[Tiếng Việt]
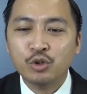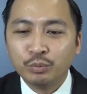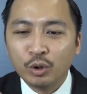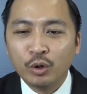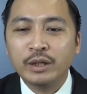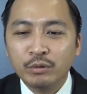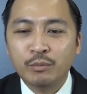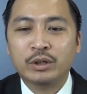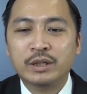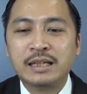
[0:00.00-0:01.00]
giúp tôi điêu
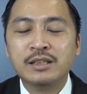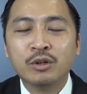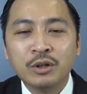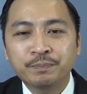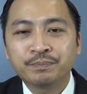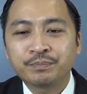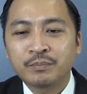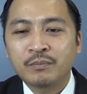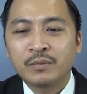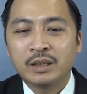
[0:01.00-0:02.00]
được một cái giá rất tốt
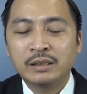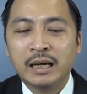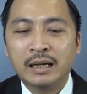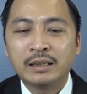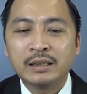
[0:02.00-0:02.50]
được chưa